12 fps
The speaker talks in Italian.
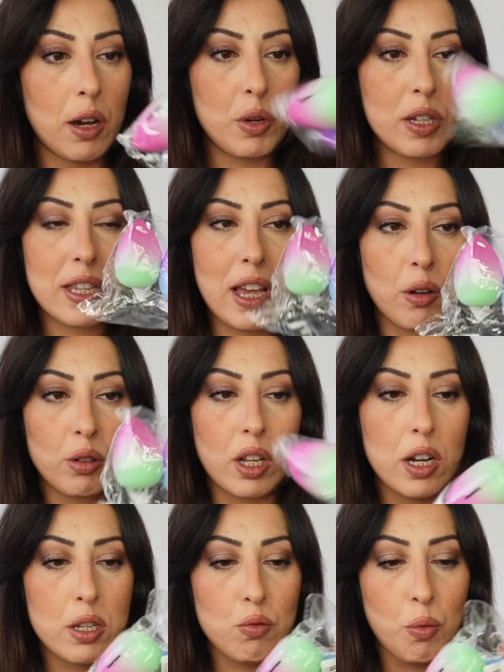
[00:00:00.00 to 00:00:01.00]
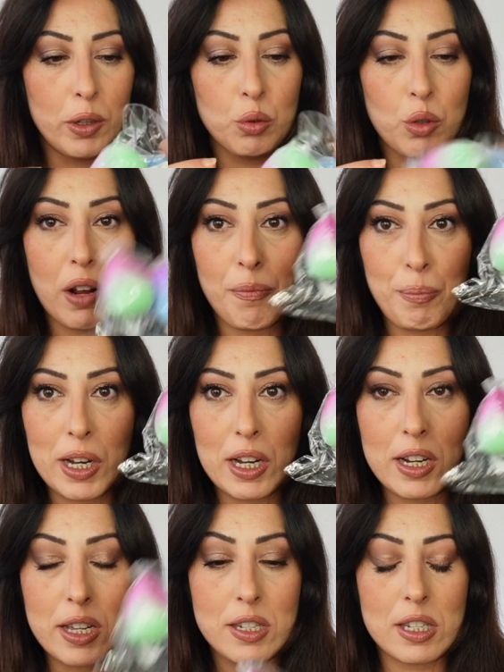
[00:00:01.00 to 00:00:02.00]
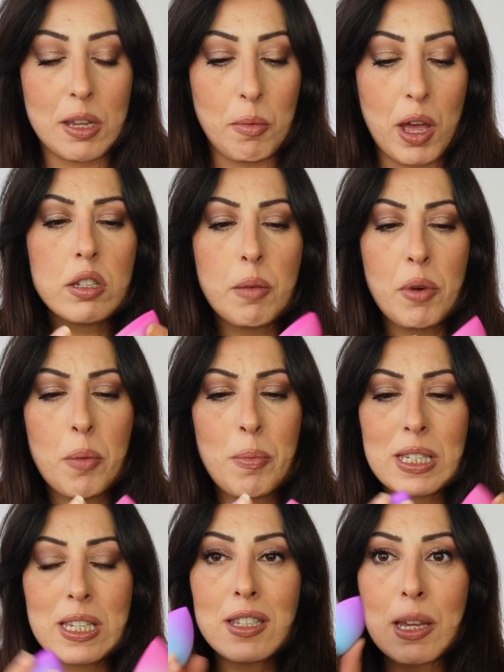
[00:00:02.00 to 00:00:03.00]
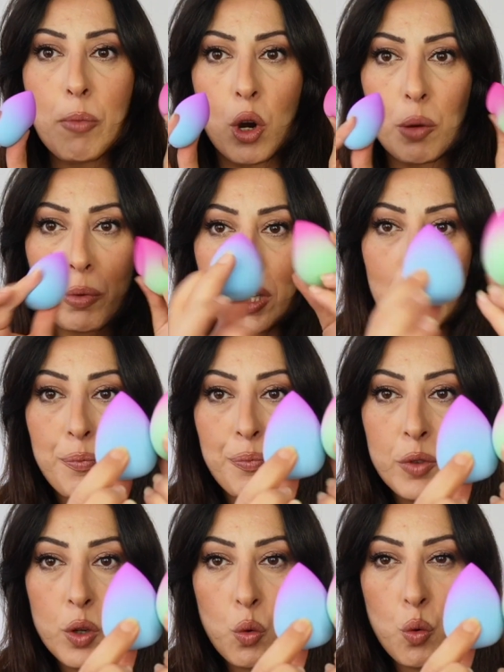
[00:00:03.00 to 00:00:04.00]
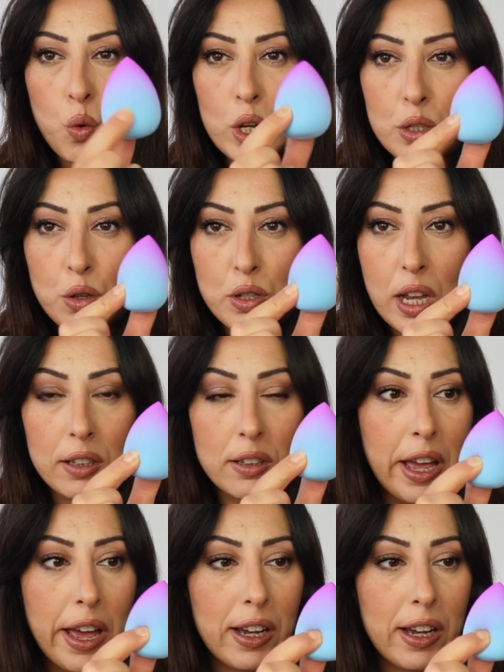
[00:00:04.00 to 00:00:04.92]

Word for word: queste hanno delle sfumature bellissime sembrano abbastanza morbide questo set è